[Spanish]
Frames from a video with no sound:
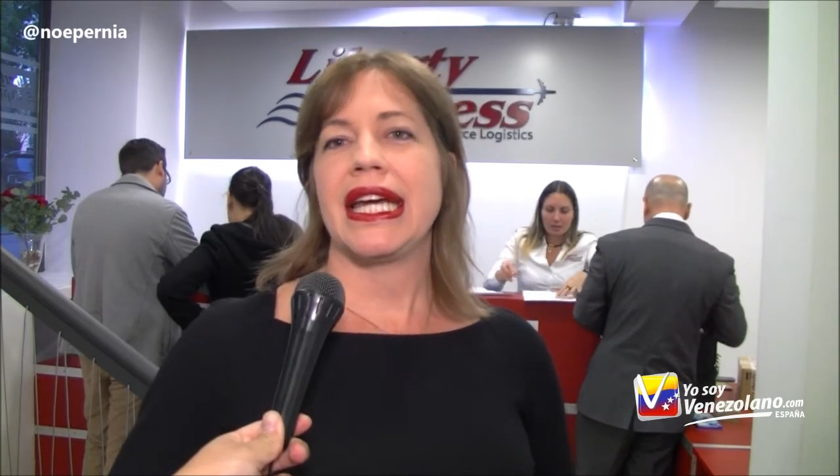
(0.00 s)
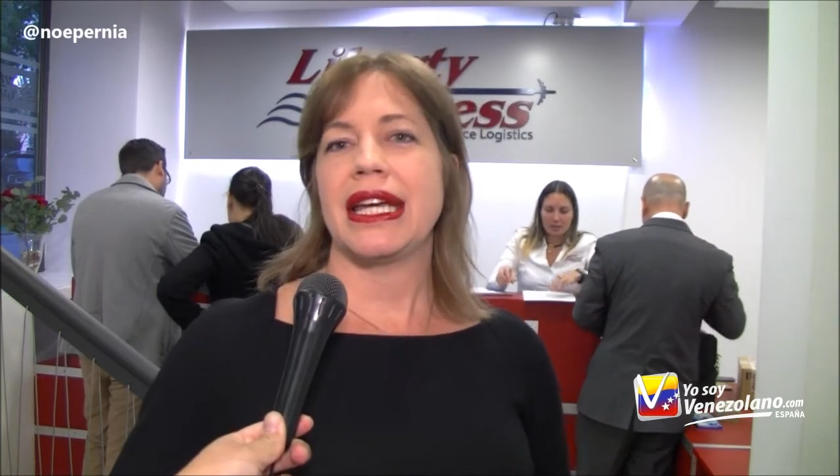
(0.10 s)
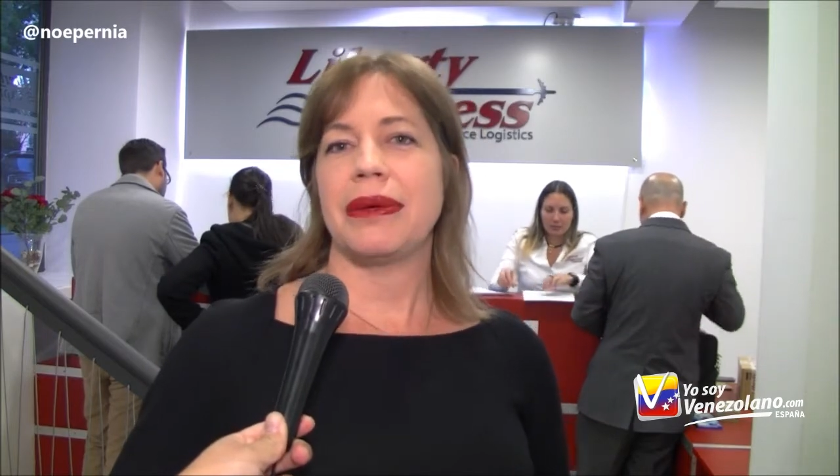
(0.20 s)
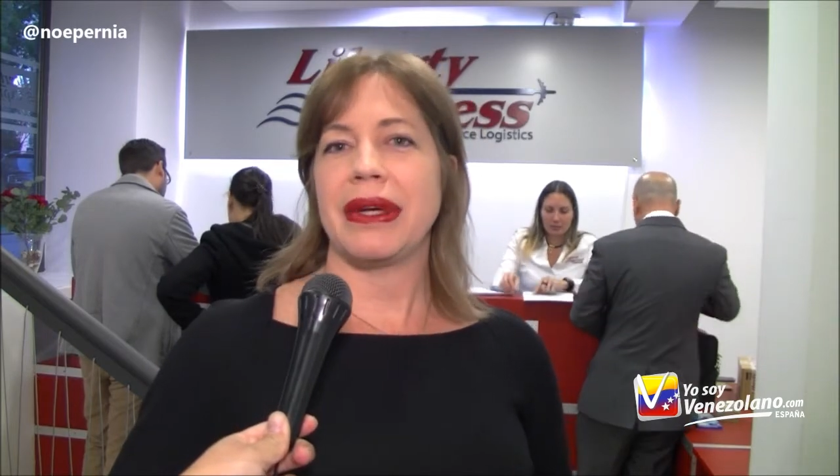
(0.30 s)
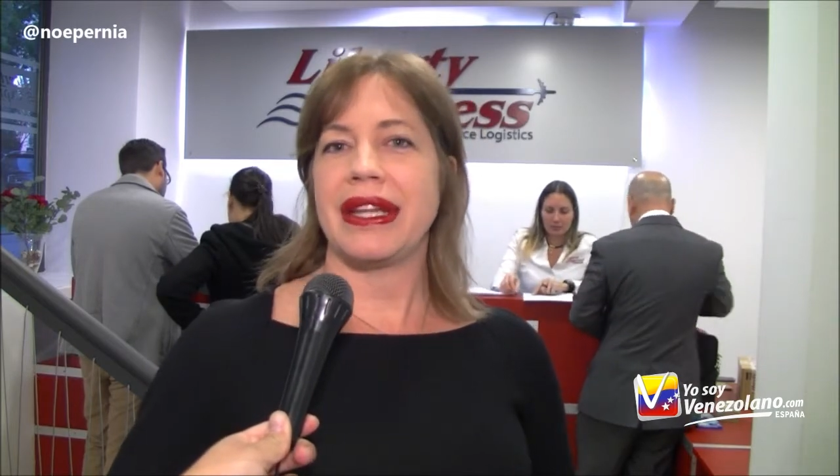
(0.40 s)

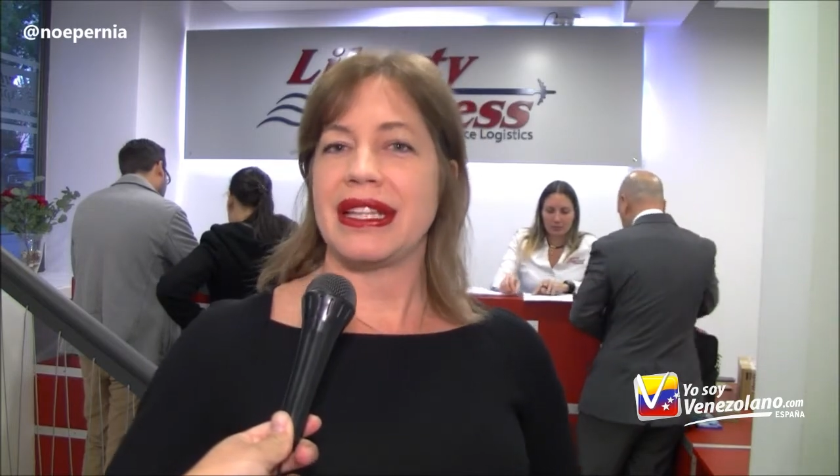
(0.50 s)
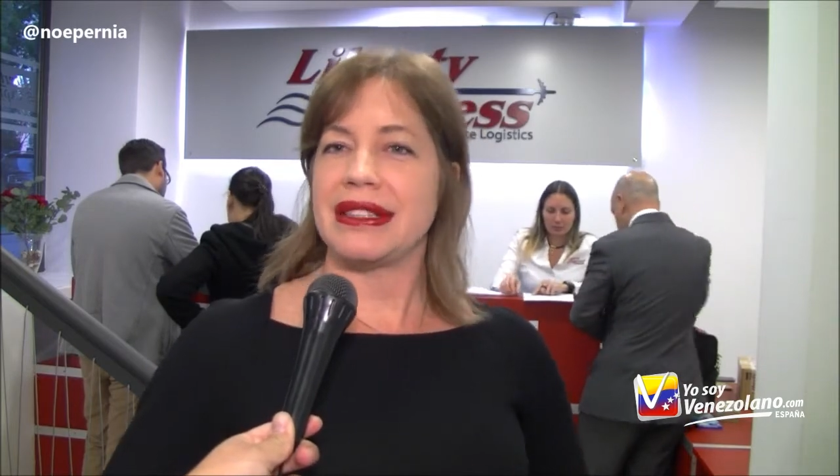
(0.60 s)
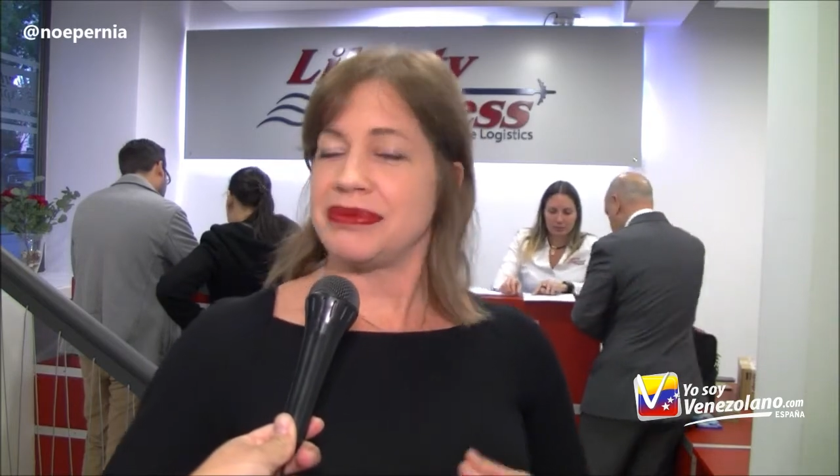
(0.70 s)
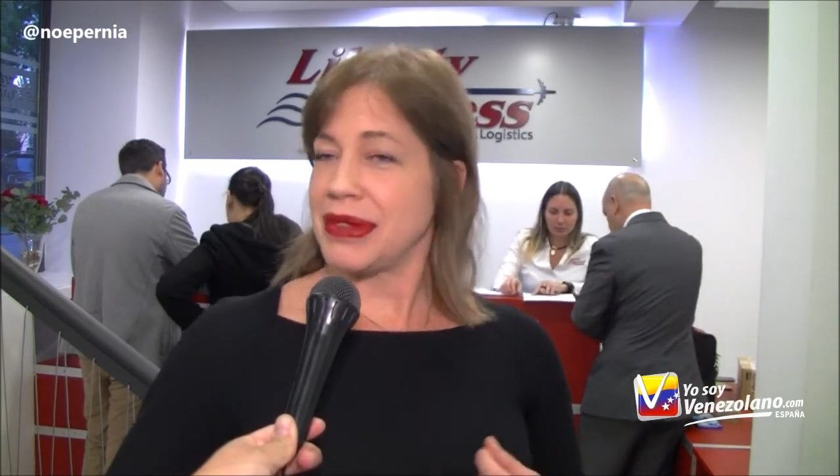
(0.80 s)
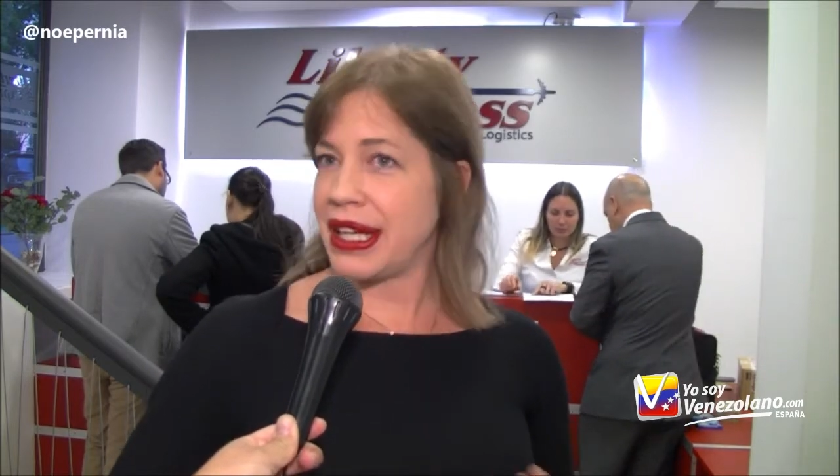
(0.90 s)
y me
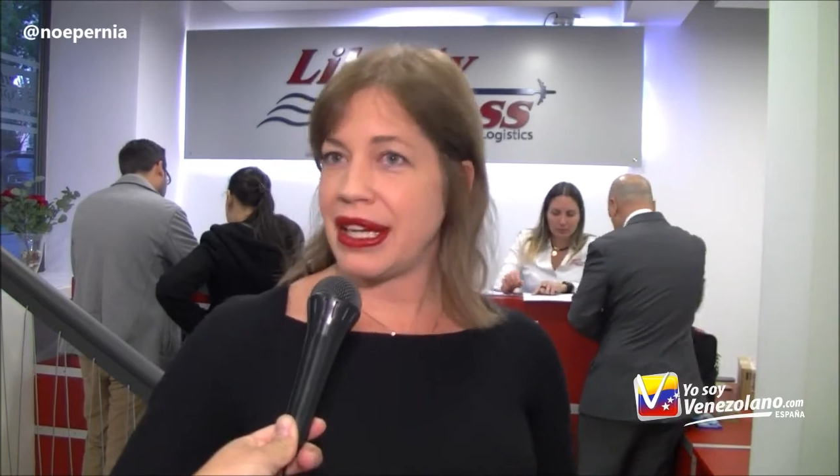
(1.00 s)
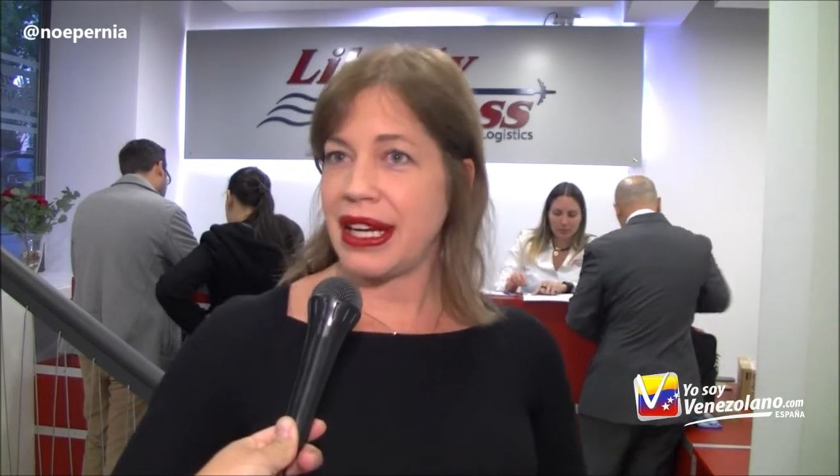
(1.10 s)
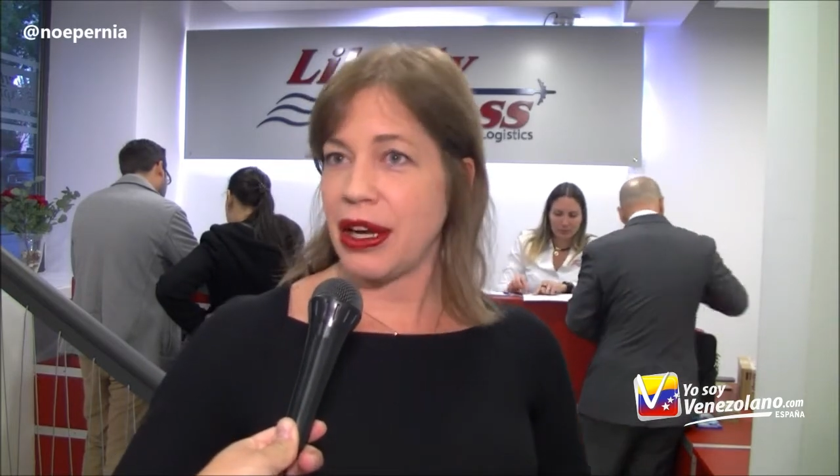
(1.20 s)
dan eh,